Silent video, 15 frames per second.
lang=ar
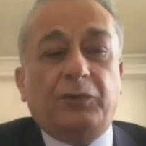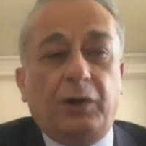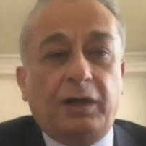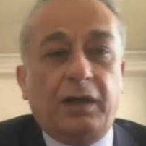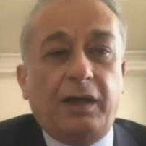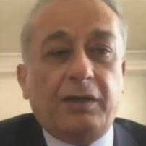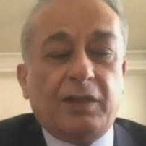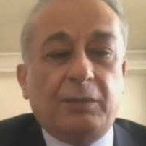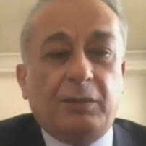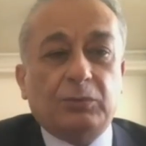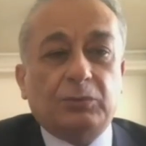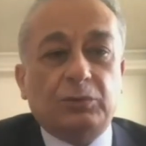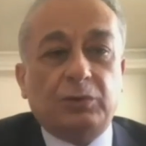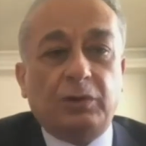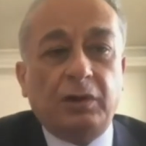على هذا
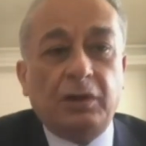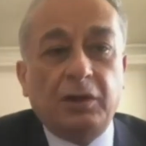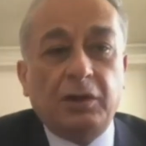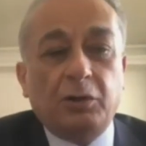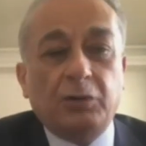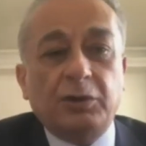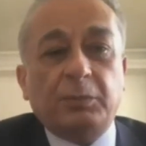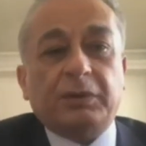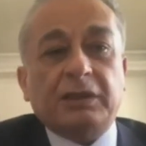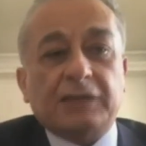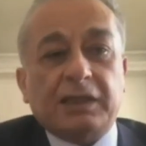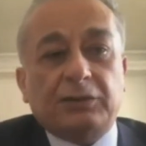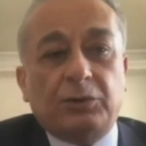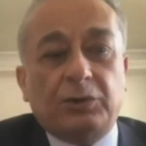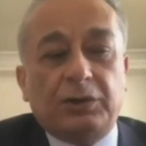الموضوع يمكن
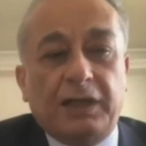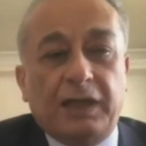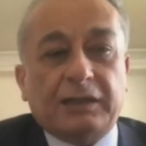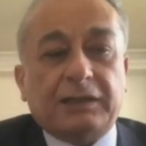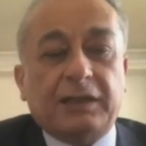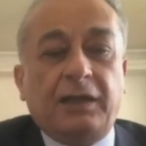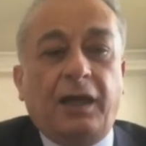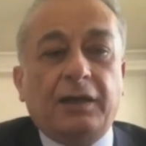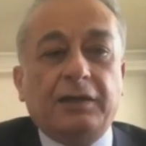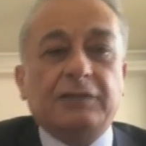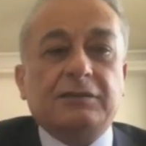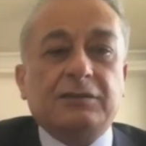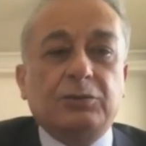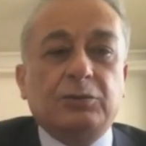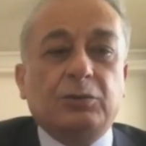صندوق النقد كان
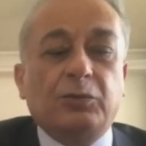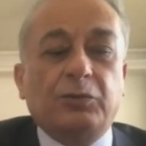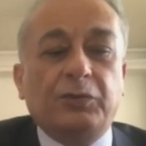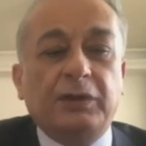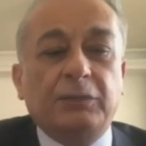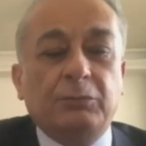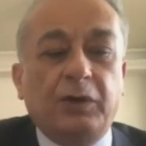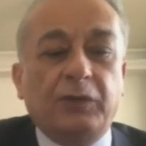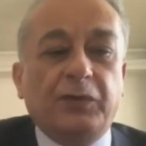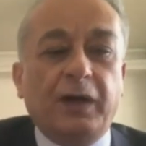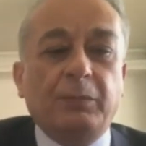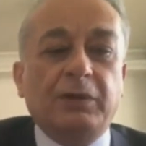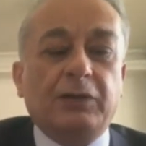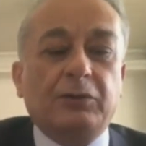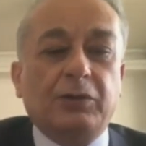حريص انه يكون في موافقه
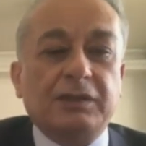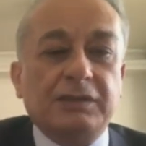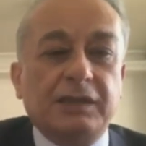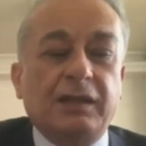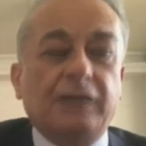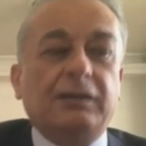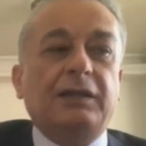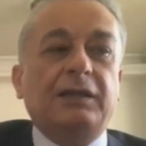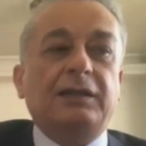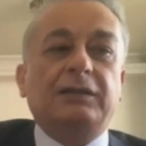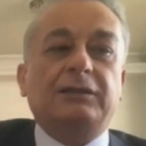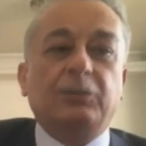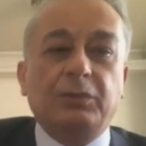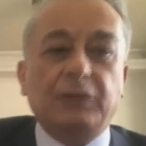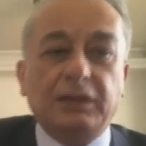من الرؤساء
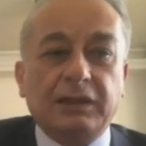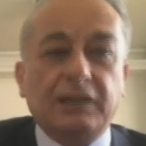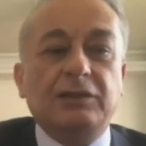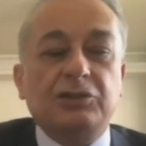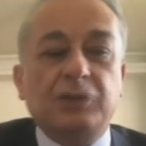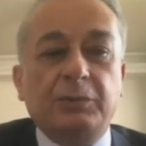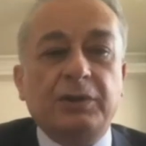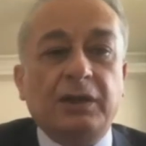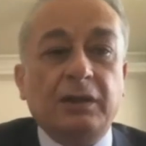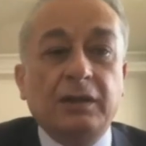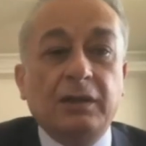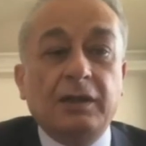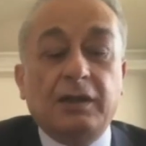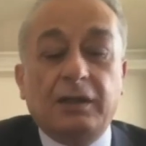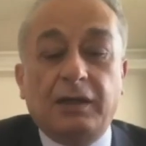الثلاثه ومن الكل جميع
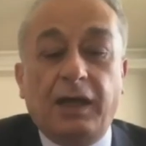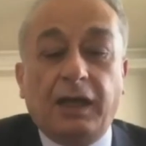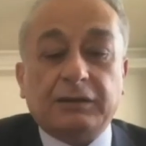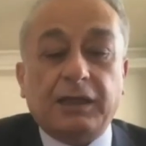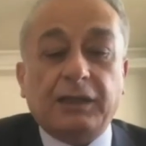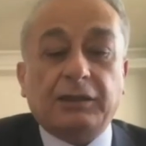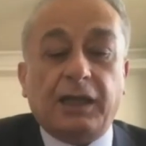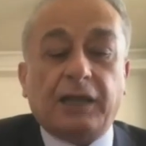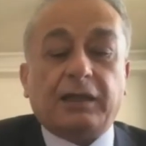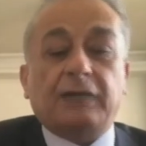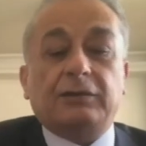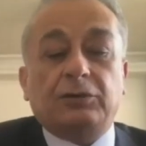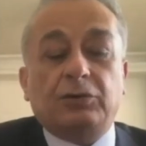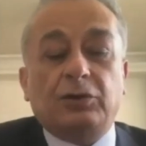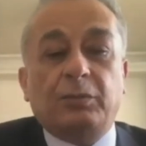لحتى
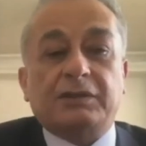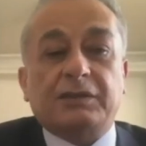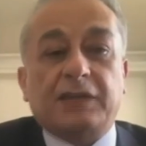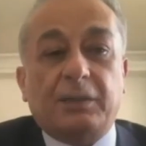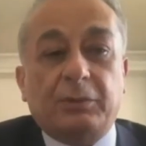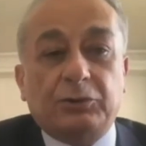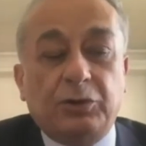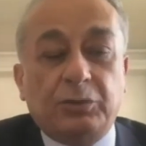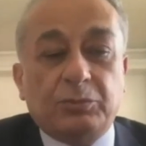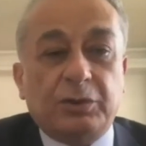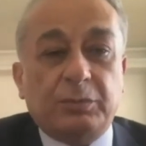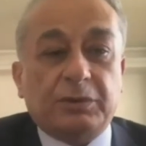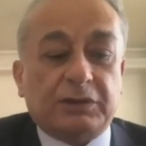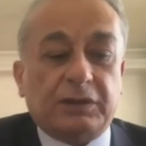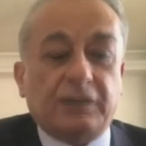يتاكد انه المسار بده يمشي
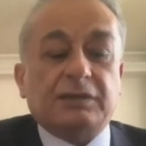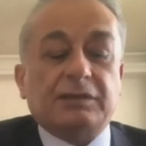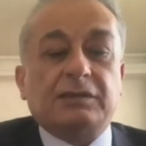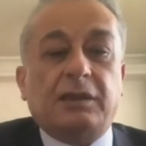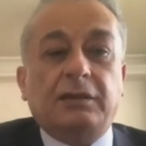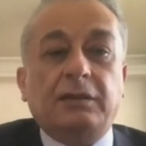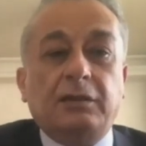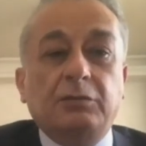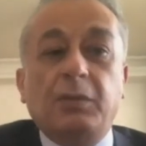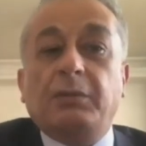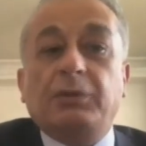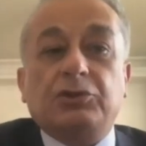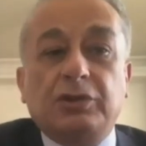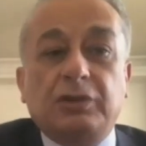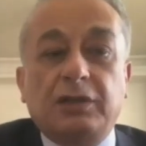بالطريق الصحيح ما
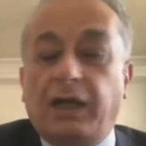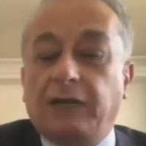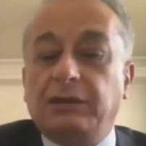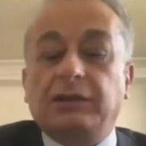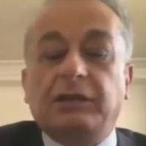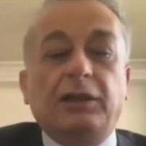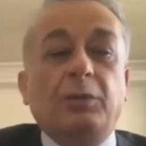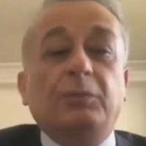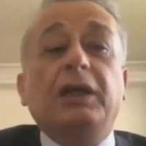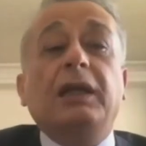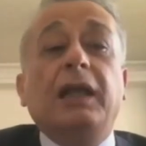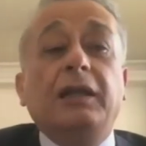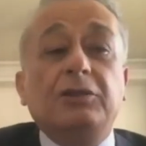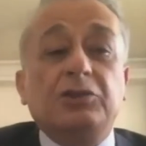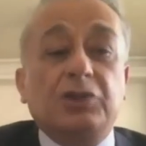مش تحديث اليوم كل
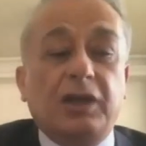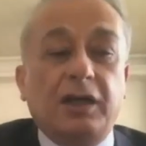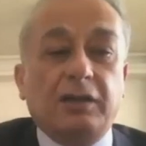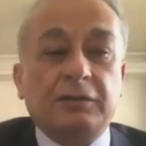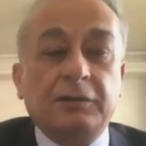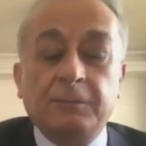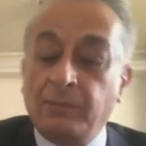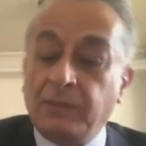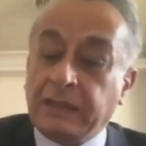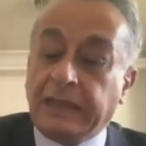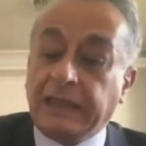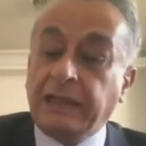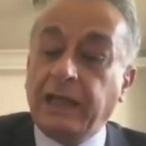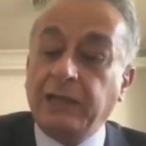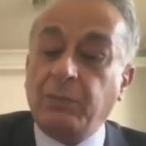هالاجراءات كل
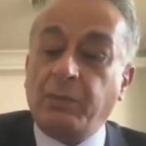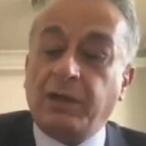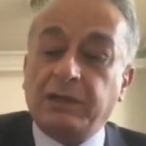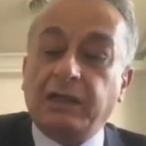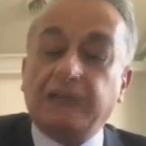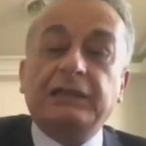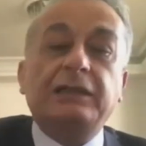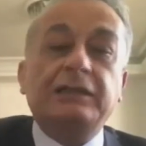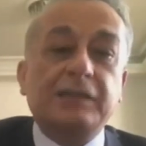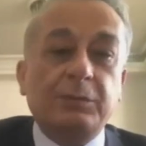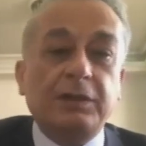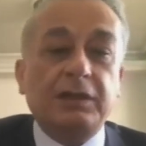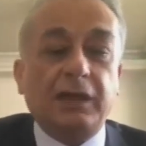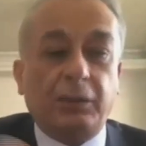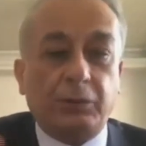هالممرات الالزاميه
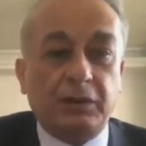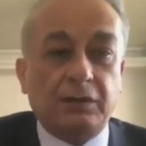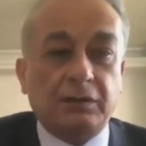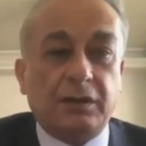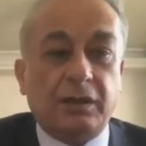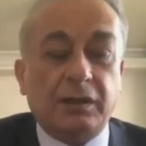نحو الانقاذ